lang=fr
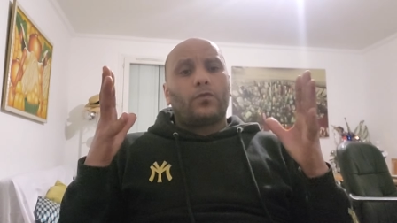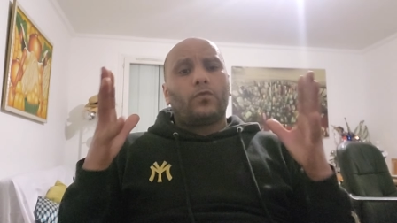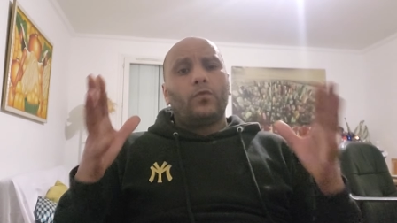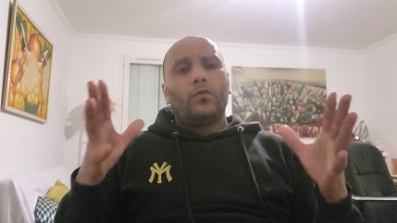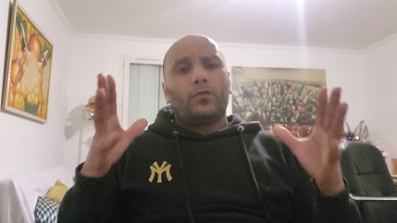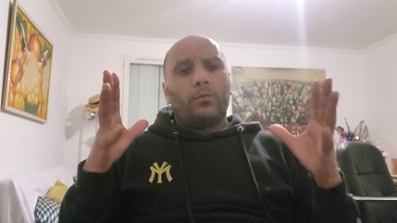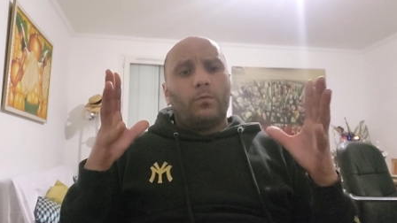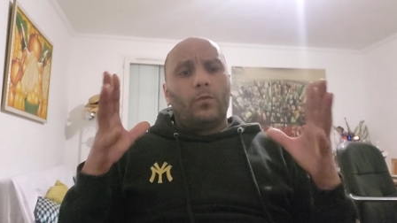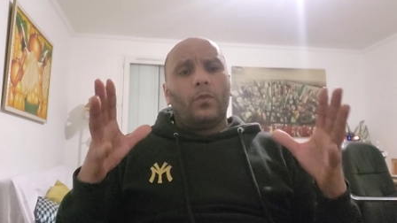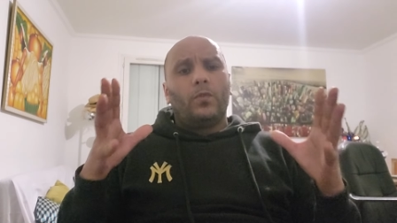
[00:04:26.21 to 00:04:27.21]
toute
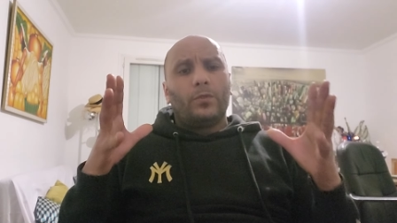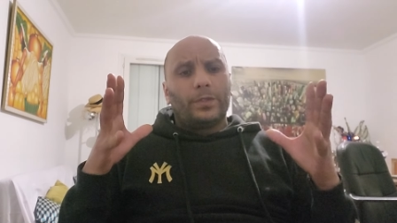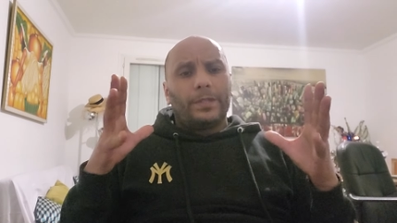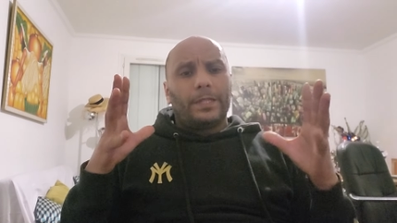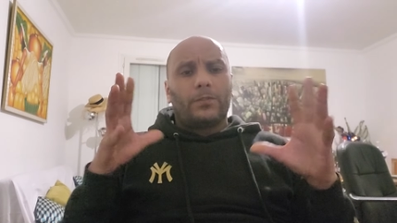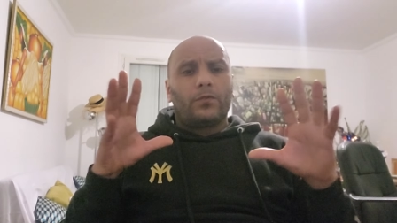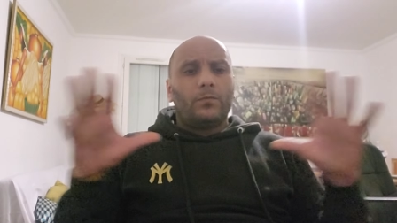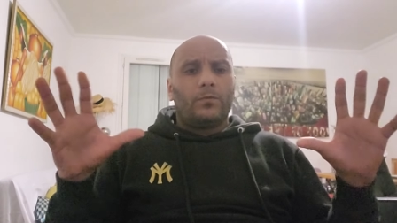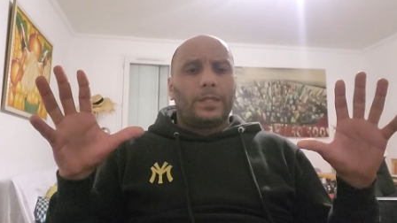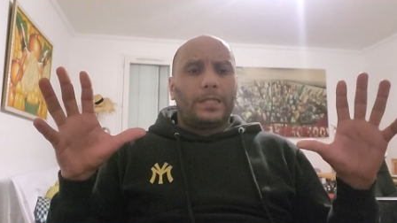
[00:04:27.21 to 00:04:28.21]
mon,
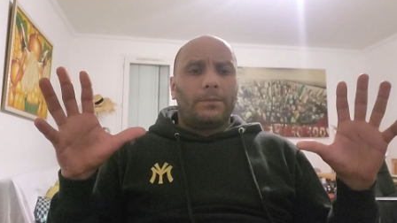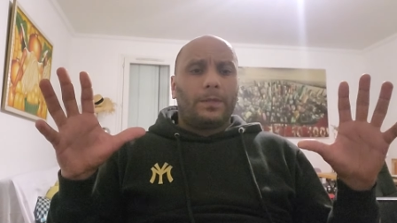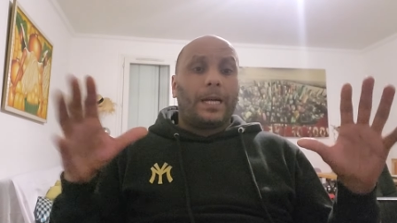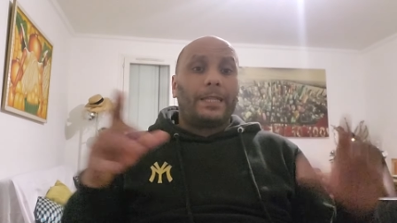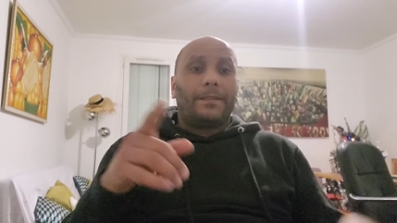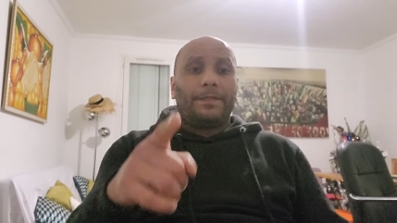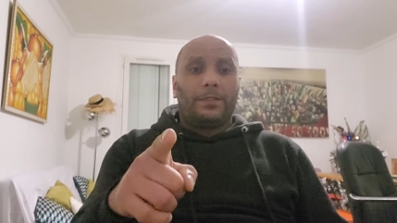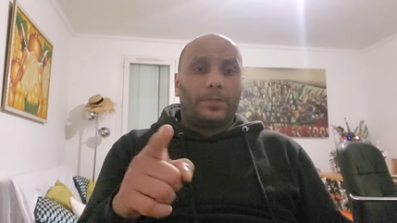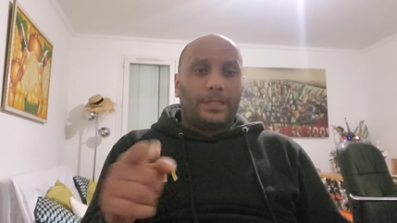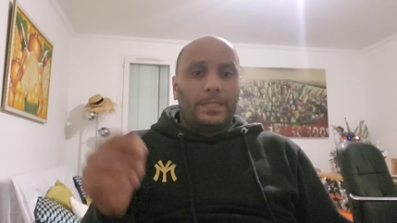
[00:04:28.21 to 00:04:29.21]
toute mon équipe, à
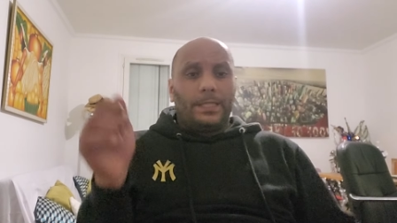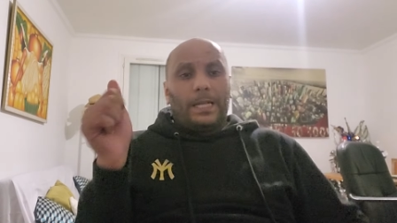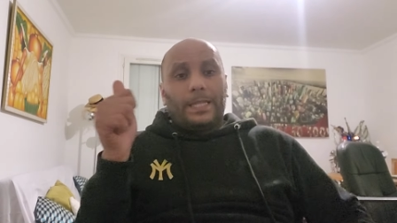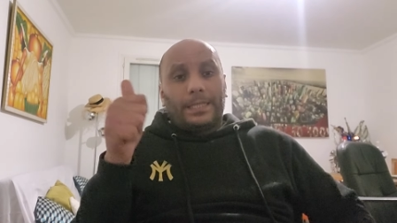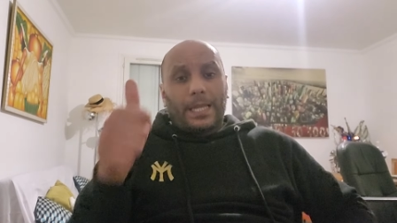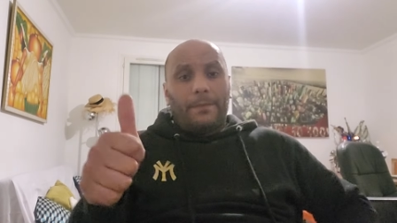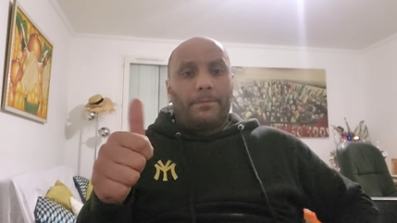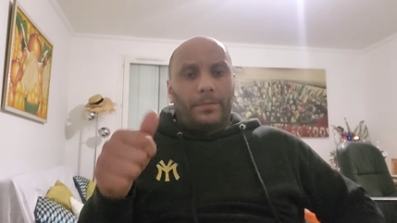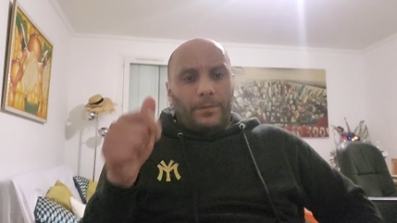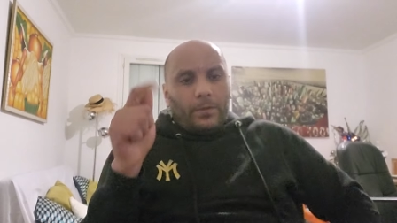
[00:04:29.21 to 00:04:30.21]
David aussi, Seb,
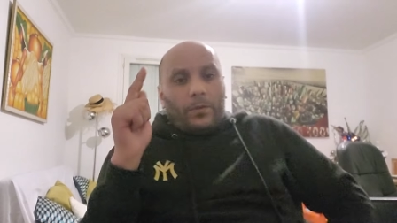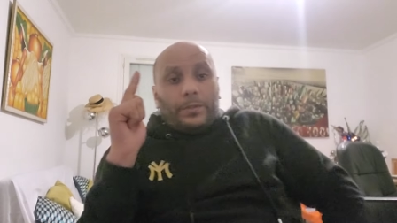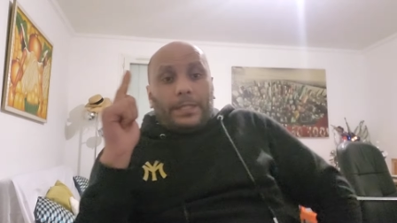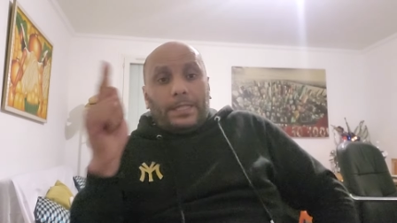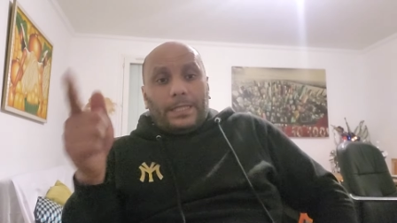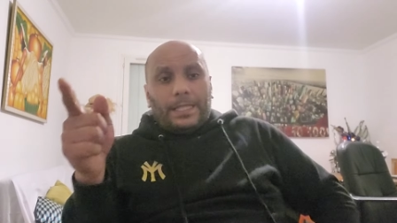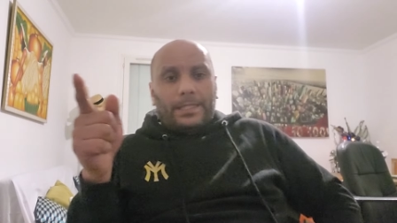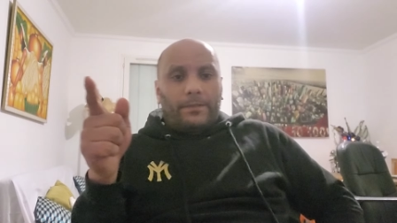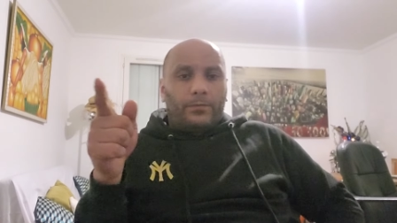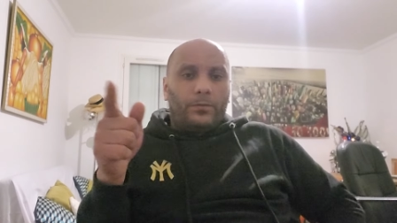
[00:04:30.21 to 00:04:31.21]
grosse
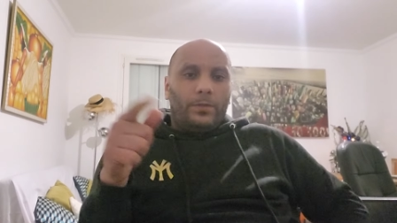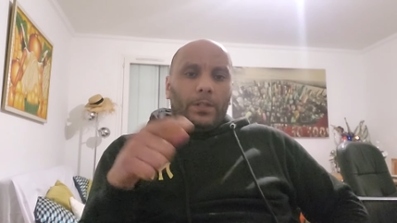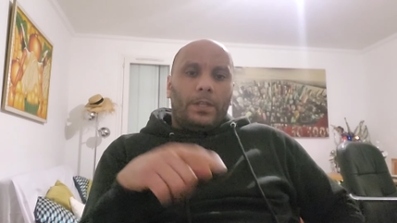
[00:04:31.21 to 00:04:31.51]
dédicace à vous.